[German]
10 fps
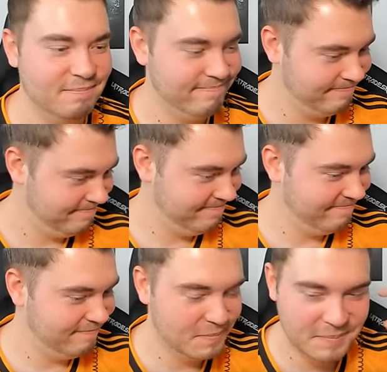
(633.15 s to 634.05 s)
Auf jeden
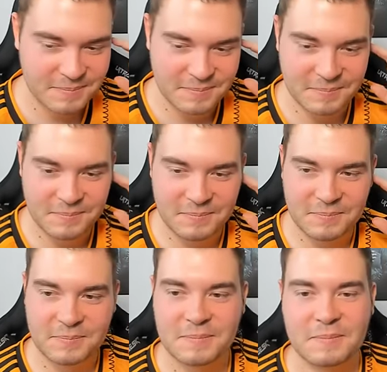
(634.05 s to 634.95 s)
Fall, ähm, erste
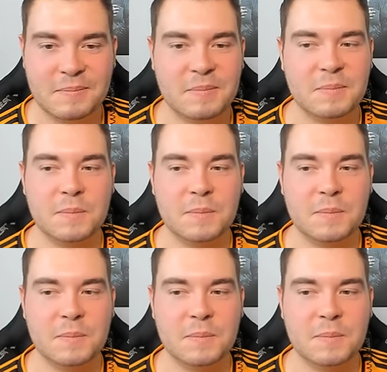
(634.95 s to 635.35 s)
Position,